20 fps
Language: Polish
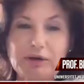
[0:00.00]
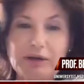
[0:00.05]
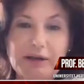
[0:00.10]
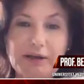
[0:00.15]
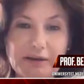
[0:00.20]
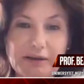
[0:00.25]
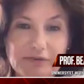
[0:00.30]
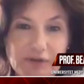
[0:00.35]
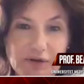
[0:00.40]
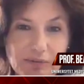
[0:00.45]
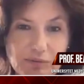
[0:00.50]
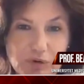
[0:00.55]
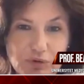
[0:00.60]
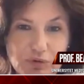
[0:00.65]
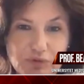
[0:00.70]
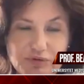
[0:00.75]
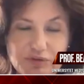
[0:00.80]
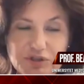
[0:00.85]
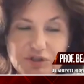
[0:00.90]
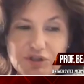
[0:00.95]
która jak
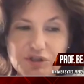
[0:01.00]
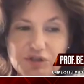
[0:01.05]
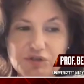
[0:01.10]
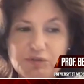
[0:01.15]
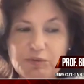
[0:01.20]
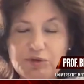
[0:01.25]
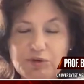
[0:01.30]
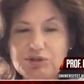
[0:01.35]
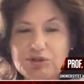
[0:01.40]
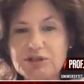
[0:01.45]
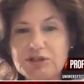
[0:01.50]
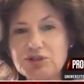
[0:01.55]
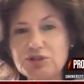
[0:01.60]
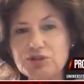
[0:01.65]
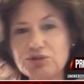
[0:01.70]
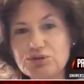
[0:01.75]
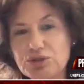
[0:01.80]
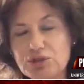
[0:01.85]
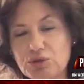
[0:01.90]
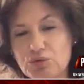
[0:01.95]
wiemy również rozpoczyna
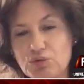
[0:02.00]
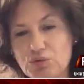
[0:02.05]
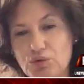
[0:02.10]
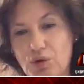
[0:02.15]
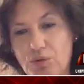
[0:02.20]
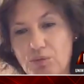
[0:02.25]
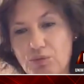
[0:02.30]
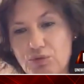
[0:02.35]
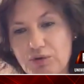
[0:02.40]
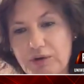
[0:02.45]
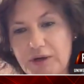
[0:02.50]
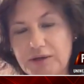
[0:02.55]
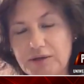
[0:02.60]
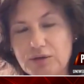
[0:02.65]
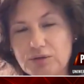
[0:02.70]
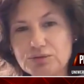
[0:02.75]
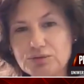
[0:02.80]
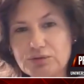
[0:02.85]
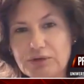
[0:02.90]
się od kilku komórek,